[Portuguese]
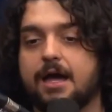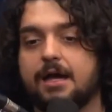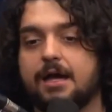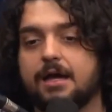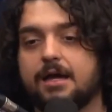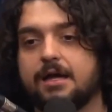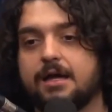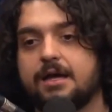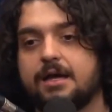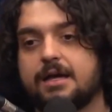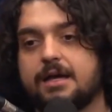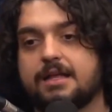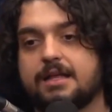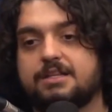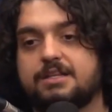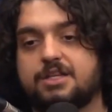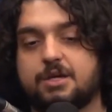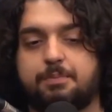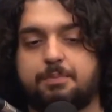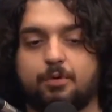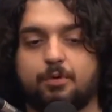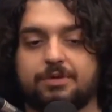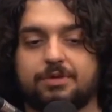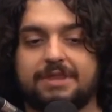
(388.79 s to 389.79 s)
É, e
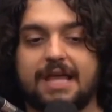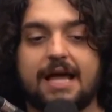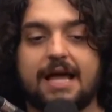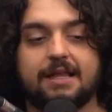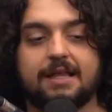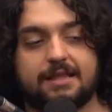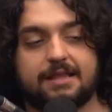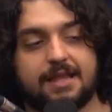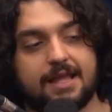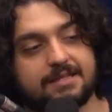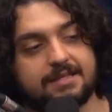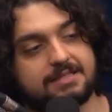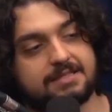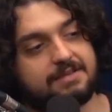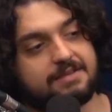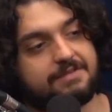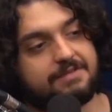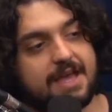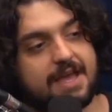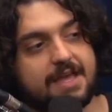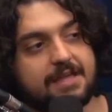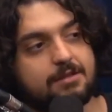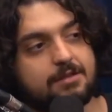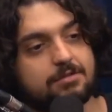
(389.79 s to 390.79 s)
tipo, tá, você
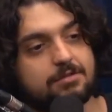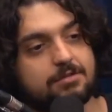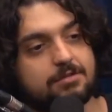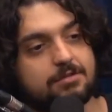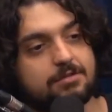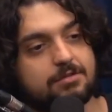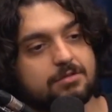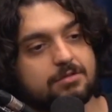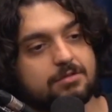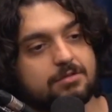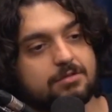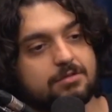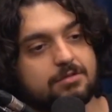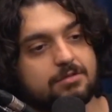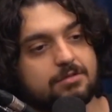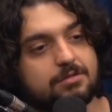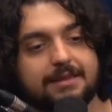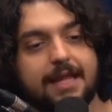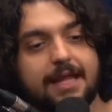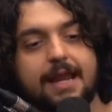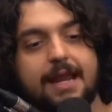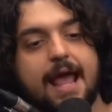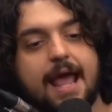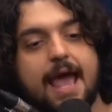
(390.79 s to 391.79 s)
vê aí tem uns caras que quer
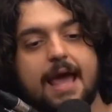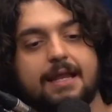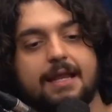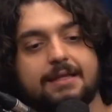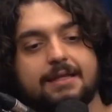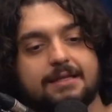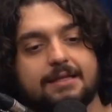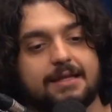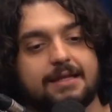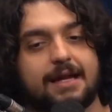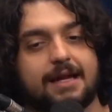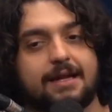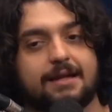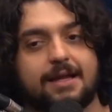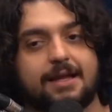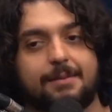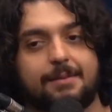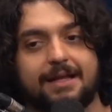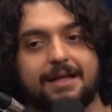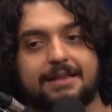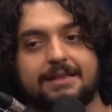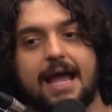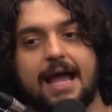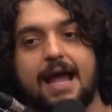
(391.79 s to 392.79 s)
bater nela, tá não, ligado? Quer
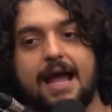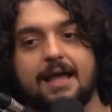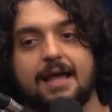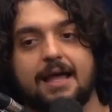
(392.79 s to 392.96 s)
matar visão, ela.